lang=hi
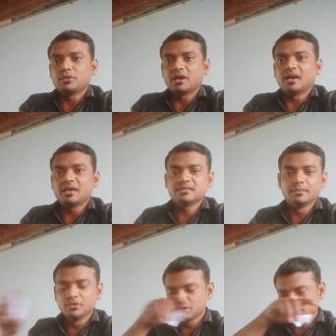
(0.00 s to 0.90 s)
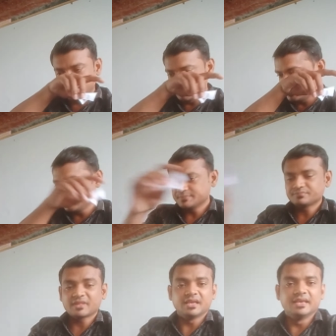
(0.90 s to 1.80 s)
आज हम लोग जो है
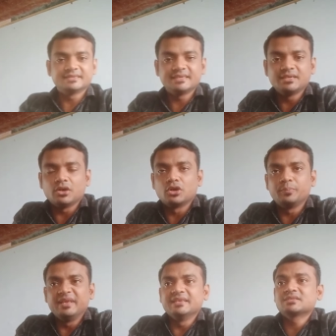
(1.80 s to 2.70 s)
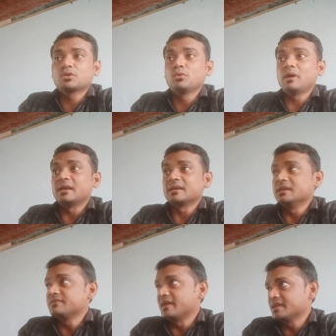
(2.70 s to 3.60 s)
एसिड और बेस को
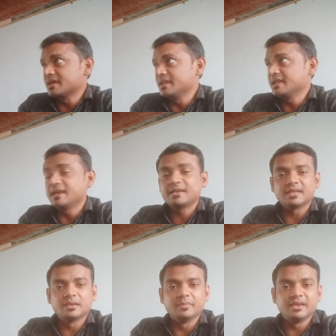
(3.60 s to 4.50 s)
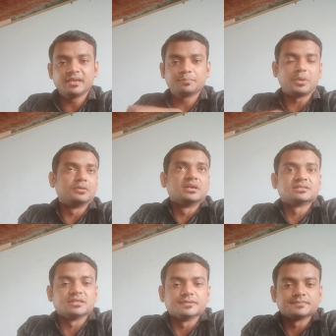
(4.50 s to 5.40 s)
आइडेंटिफाई करेंगे टर्मरिक पाउडर
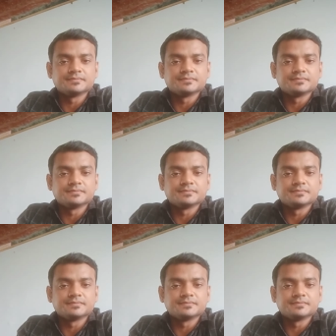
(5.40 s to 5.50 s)
से